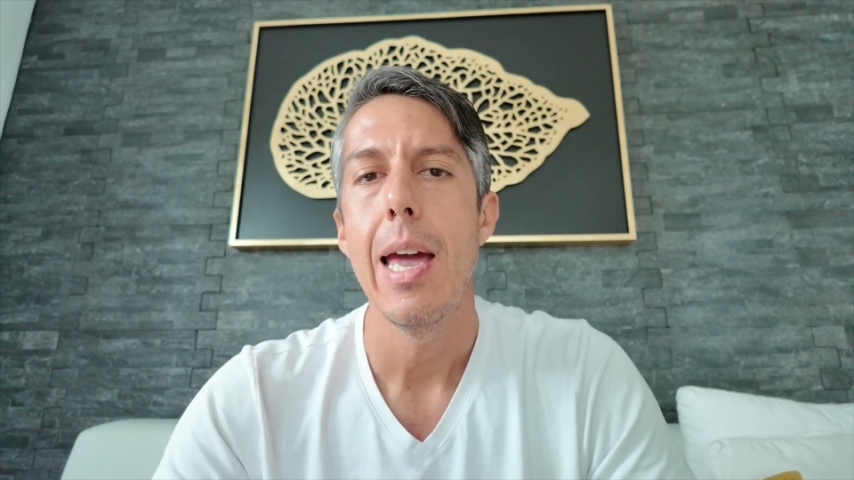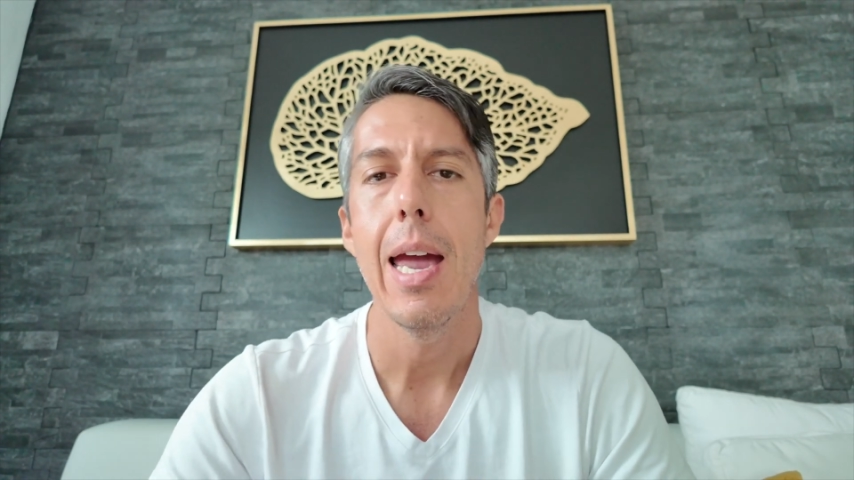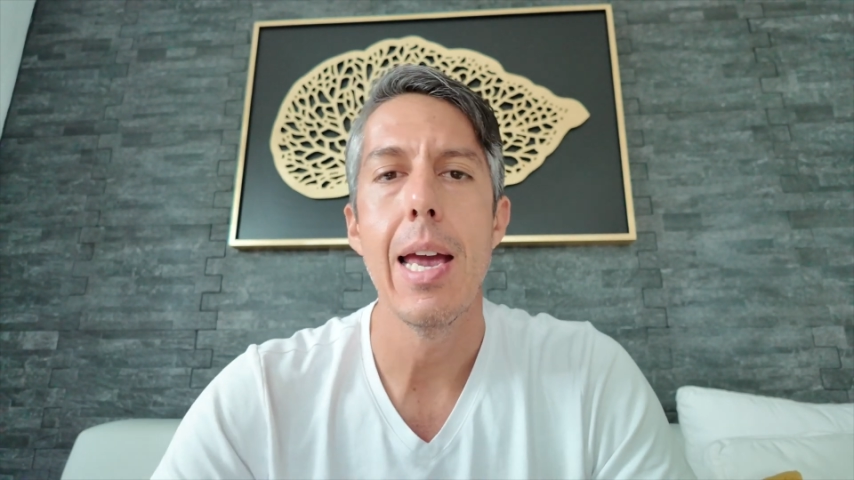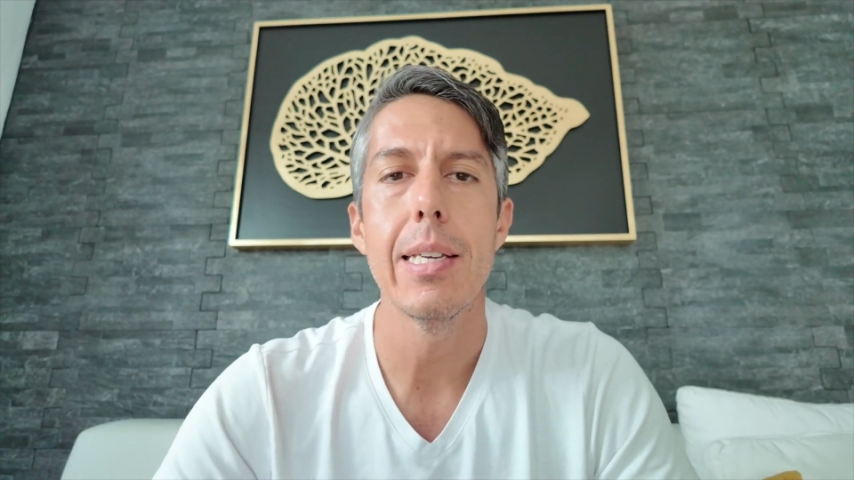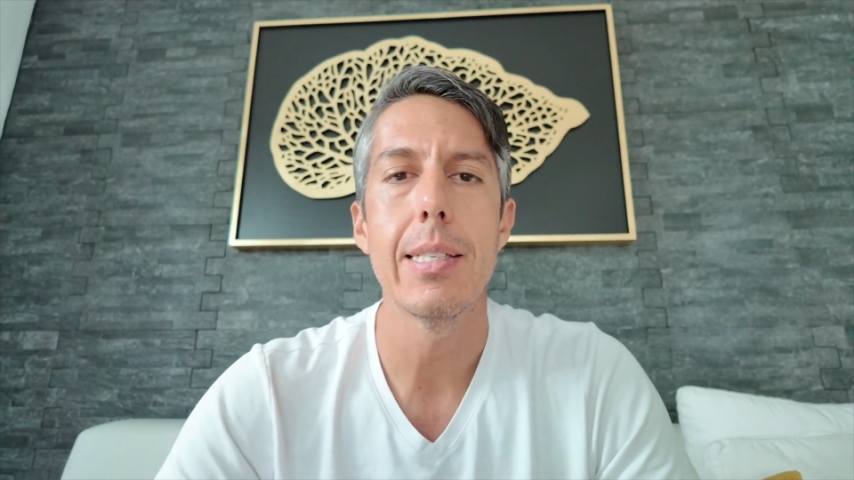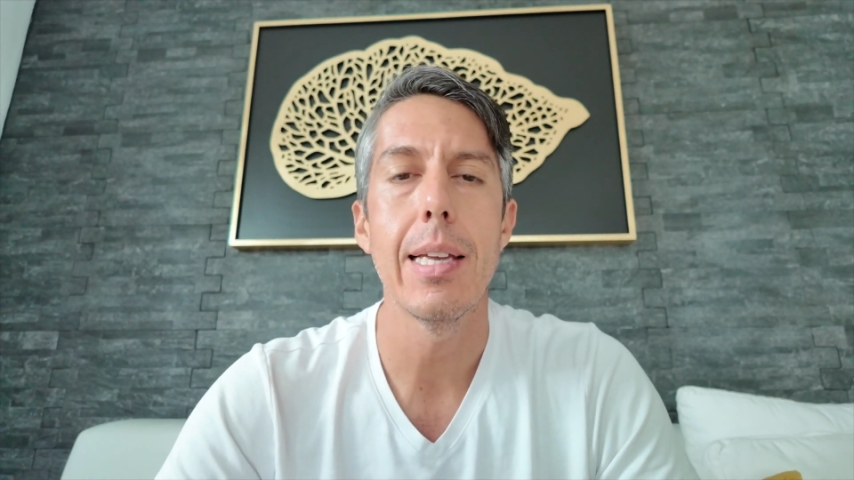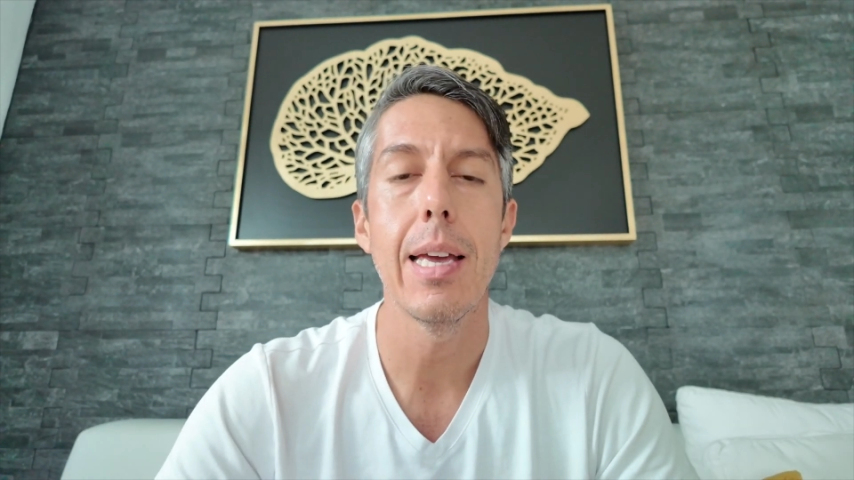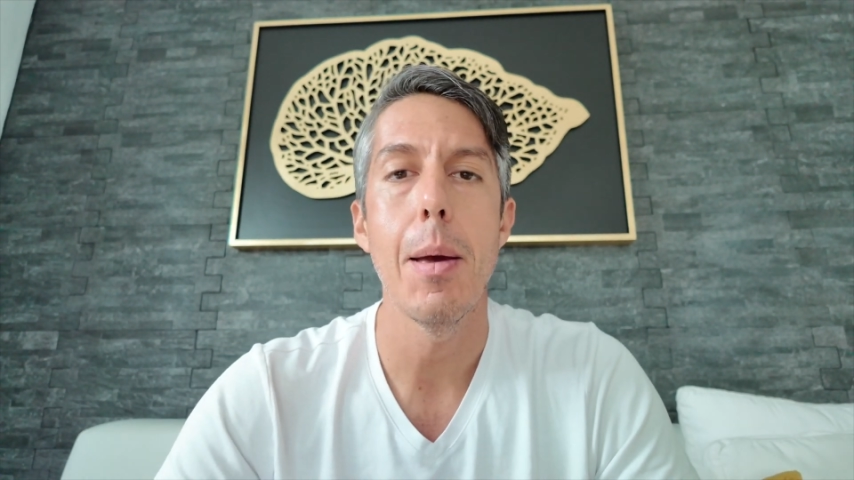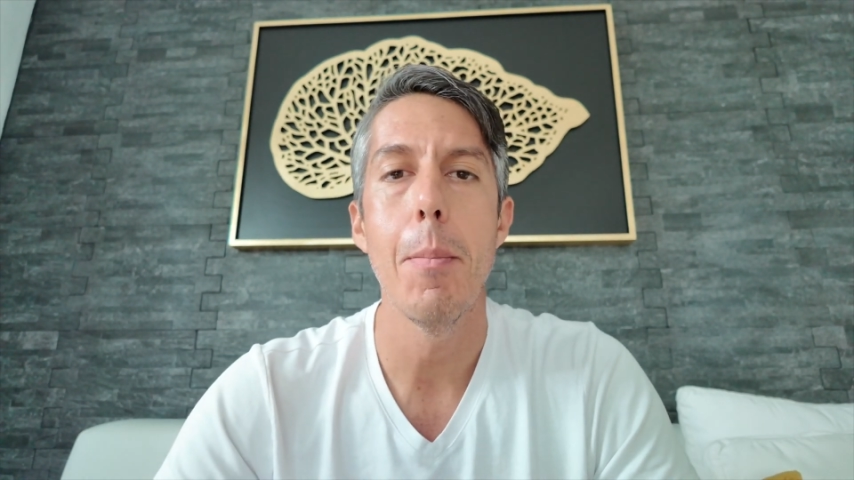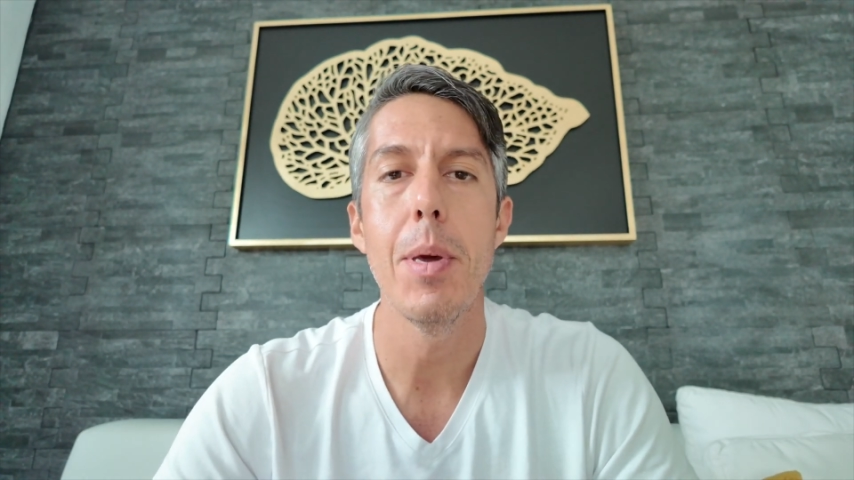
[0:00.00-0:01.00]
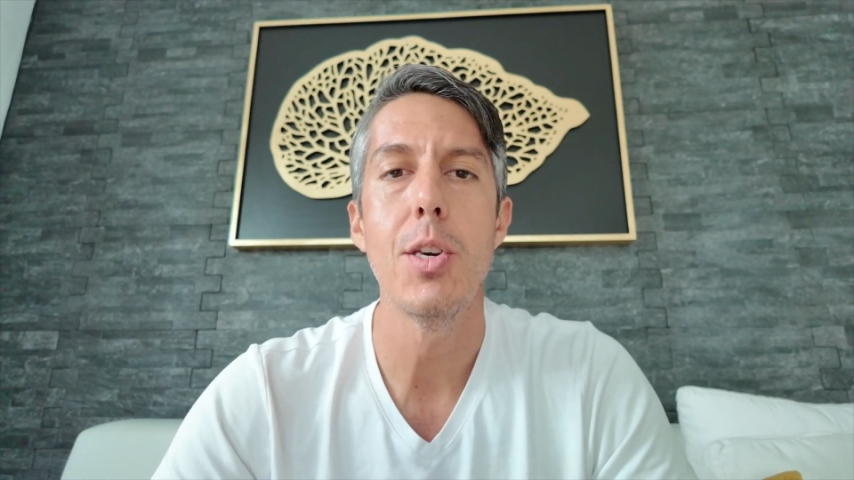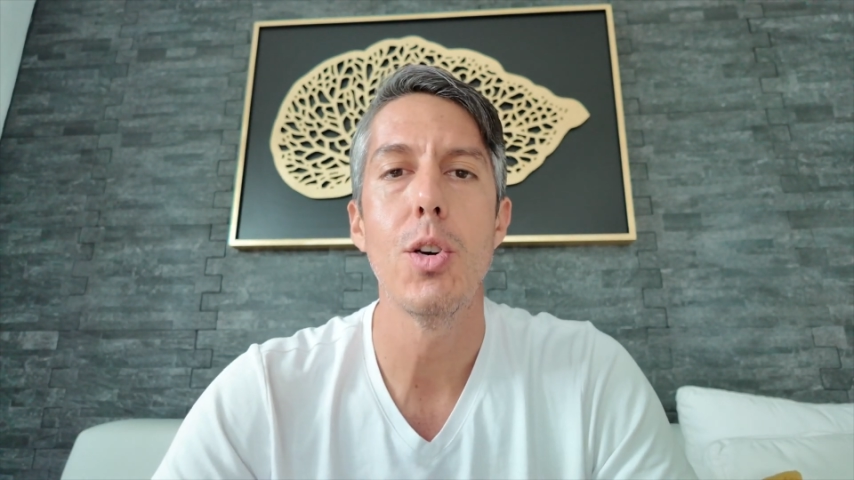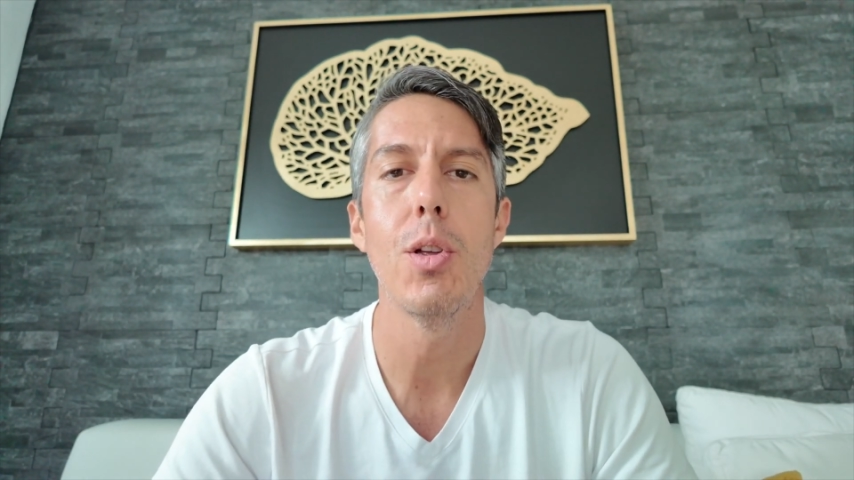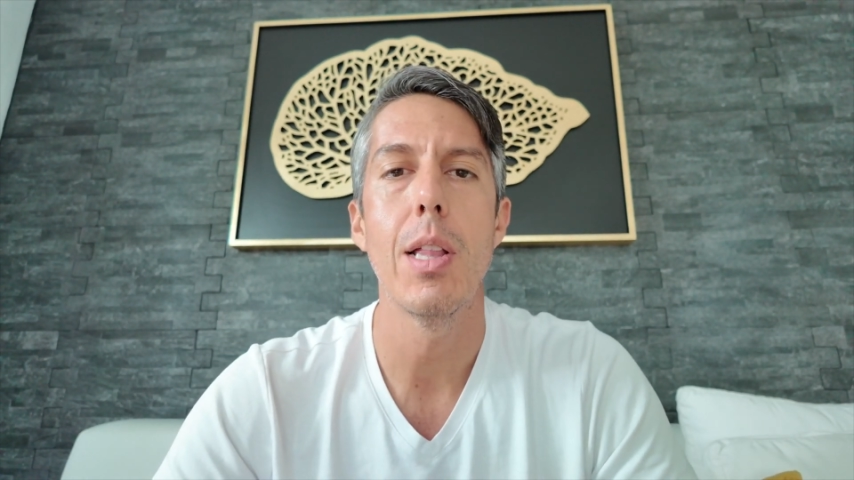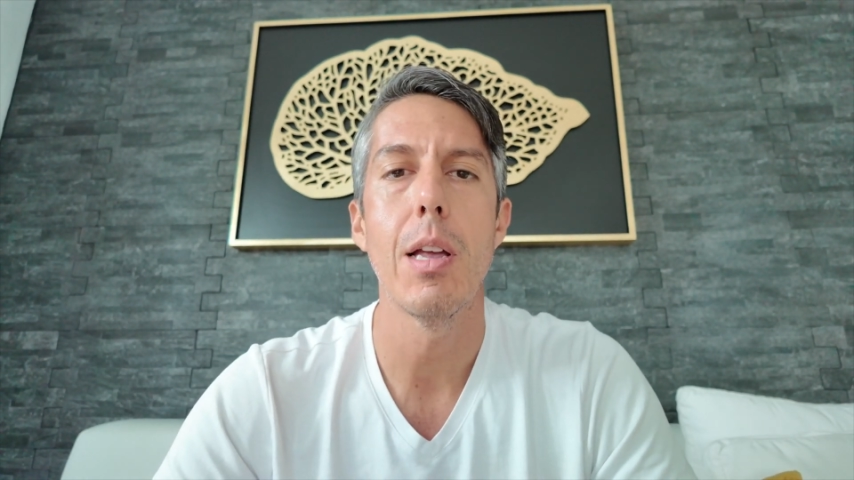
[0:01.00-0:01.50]
este
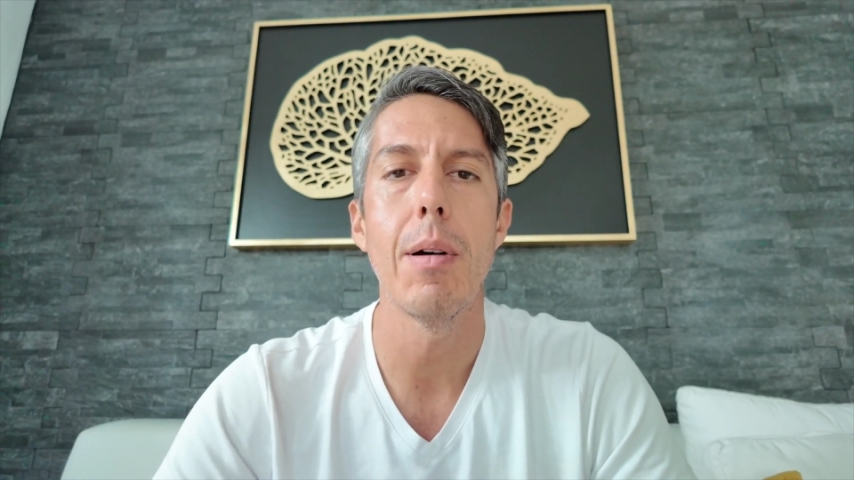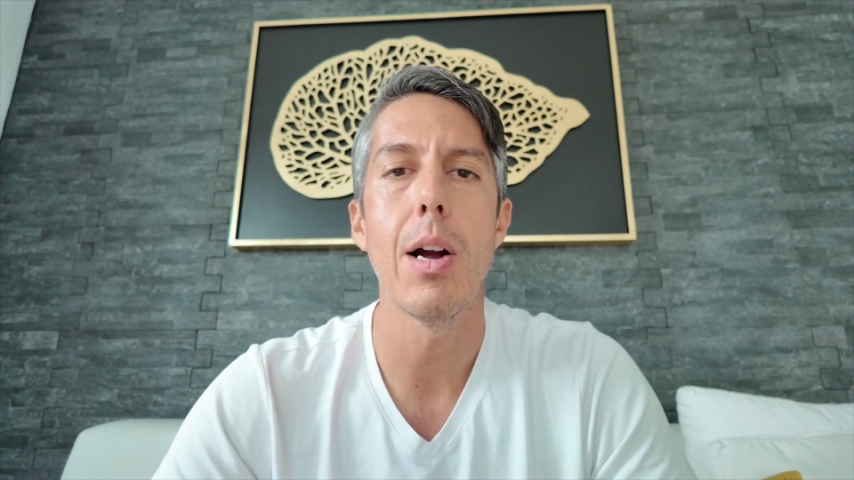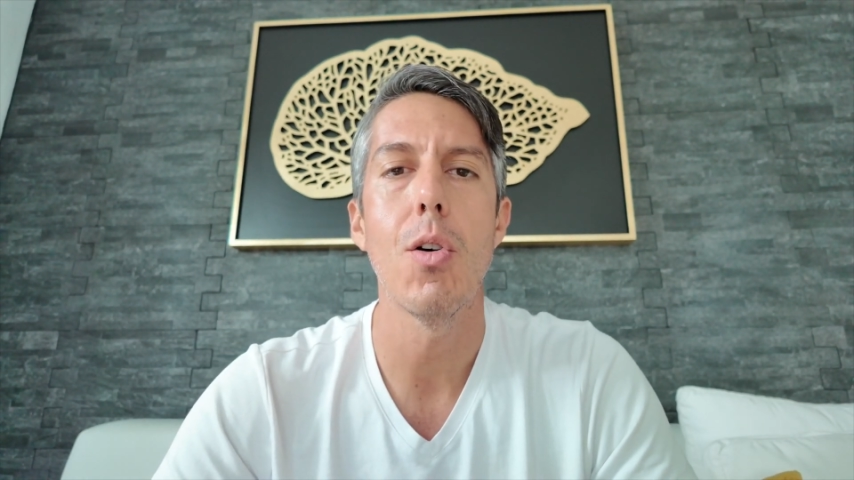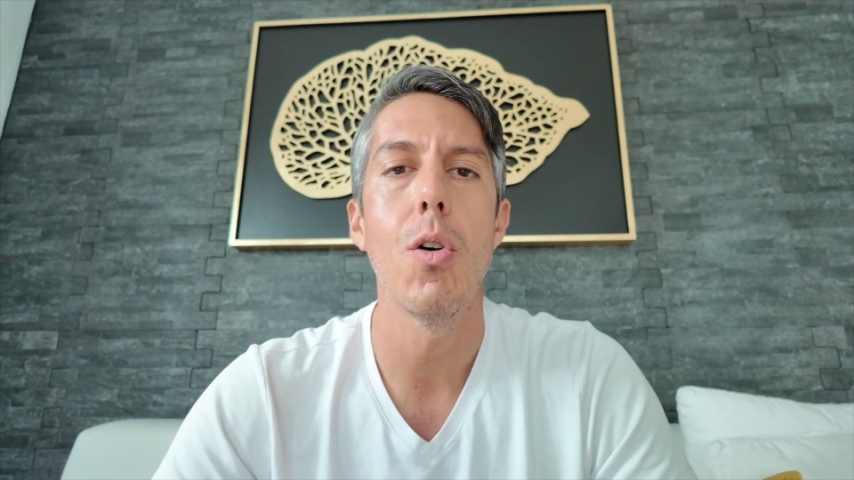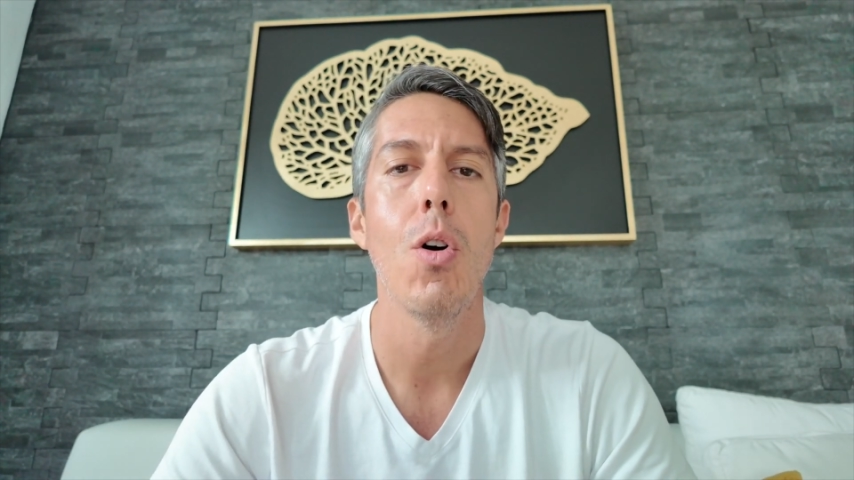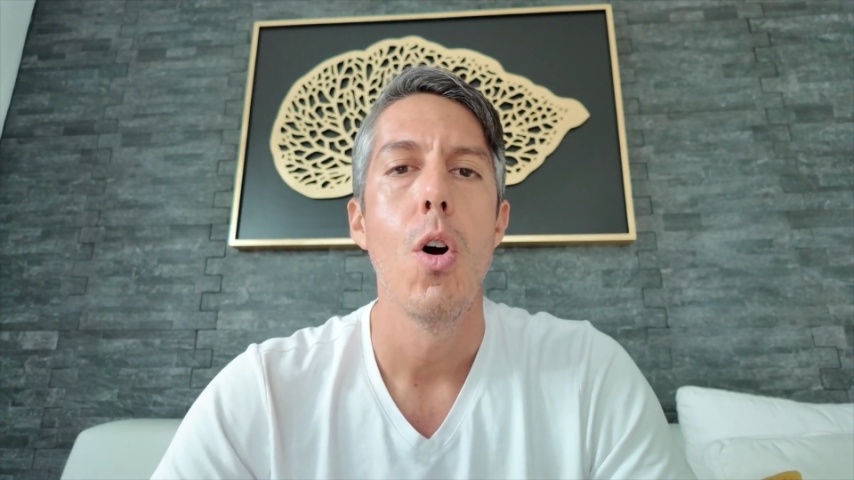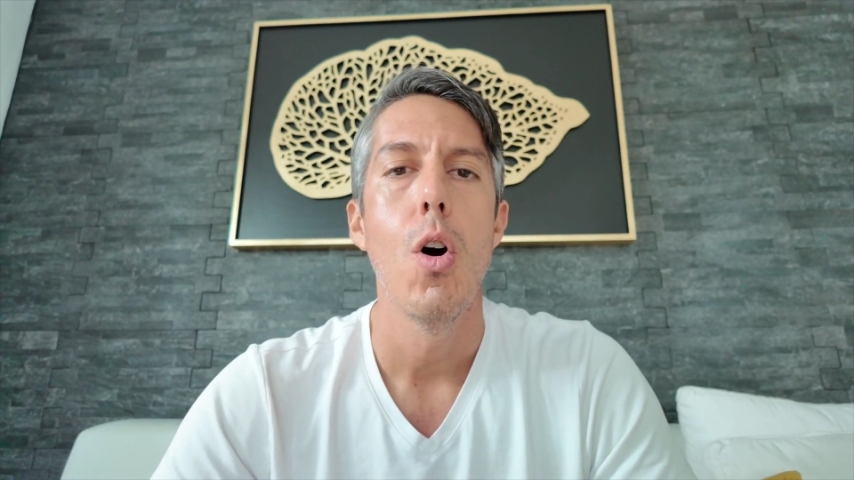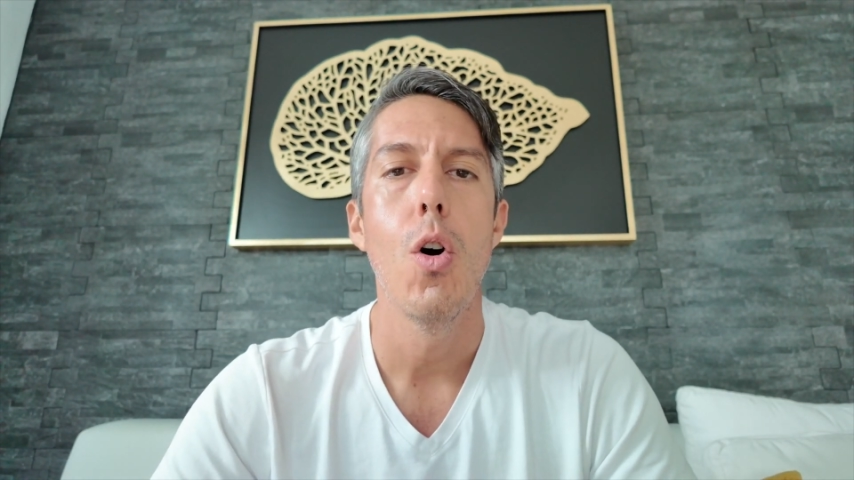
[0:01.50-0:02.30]
bicho del tabaco